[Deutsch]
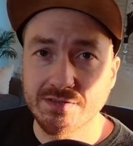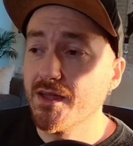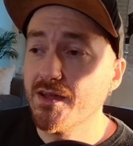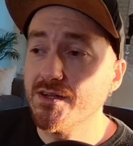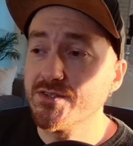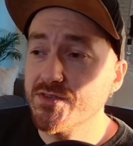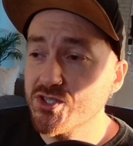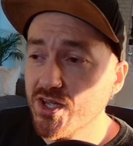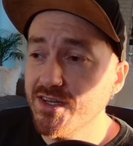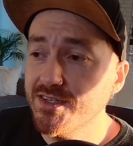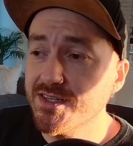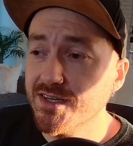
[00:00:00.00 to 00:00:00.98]
Also
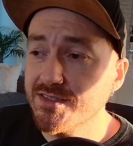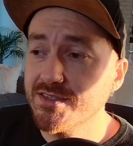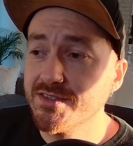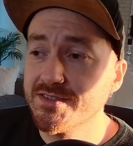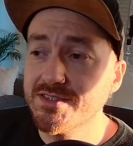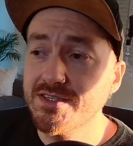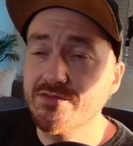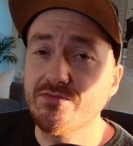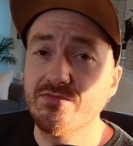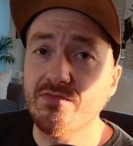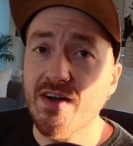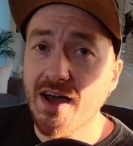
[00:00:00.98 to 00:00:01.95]
wahrscheinlich hat ihr den Sieg
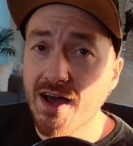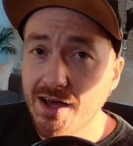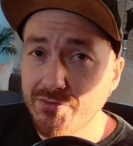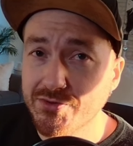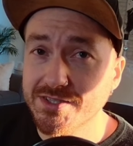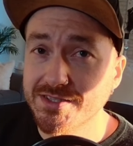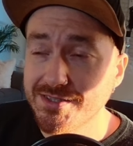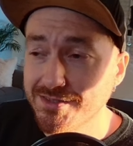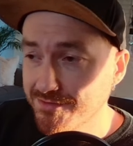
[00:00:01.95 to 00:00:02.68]
wahrhaftig,